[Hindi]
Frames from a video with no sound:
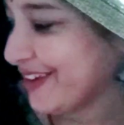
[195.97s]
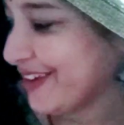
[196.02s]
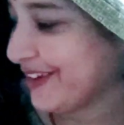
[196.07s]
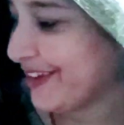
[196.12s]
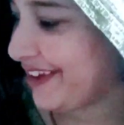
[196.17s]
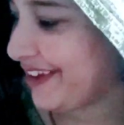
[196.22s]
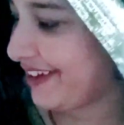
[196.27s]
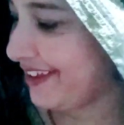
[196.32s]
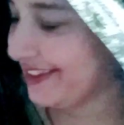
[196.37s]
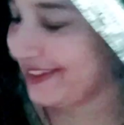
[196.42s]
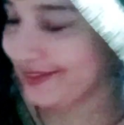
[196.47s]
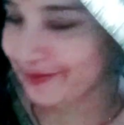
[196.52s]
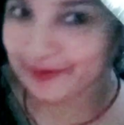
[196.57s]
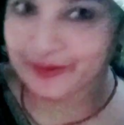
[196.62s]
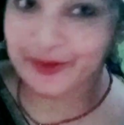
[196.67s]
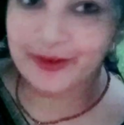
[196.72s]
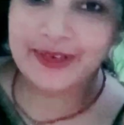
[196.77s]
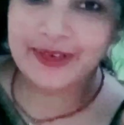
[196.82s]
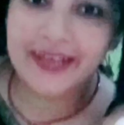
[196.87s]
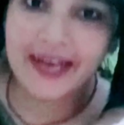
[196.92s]
और
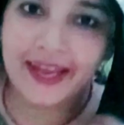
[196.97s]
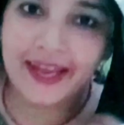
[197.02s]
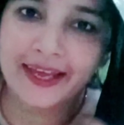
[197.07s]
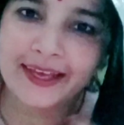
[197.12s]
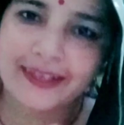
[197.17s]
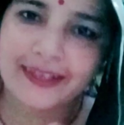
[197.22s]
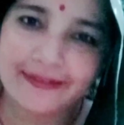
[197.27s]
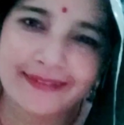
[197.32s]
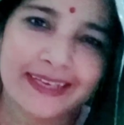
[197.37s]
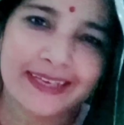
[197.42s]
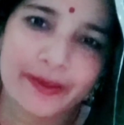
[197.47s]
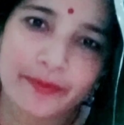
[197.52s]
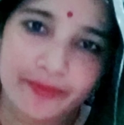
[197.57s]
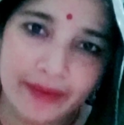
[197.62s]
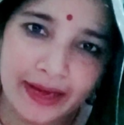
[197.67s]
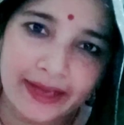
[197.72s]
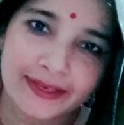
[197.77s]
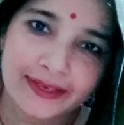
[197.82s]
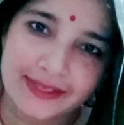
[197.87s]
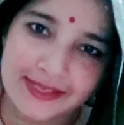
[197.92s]
बोल रहे हैं कि वही
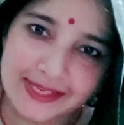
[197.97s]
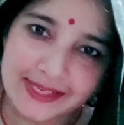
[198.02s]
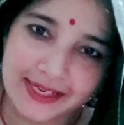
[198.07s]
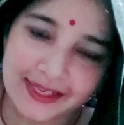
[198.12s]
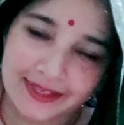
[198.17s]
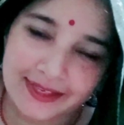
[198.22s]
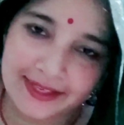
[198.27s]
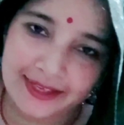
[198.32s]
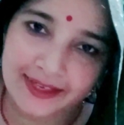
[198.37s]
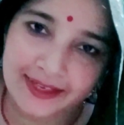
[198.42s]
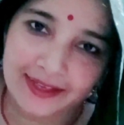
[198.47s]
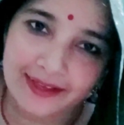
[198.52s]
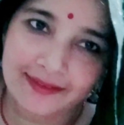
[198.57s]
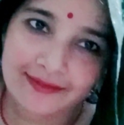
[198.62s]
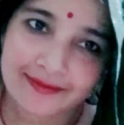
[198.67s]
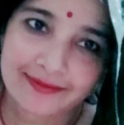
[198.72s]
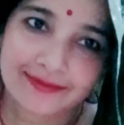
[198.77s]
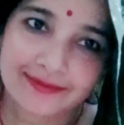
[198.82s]
पानी चला गया है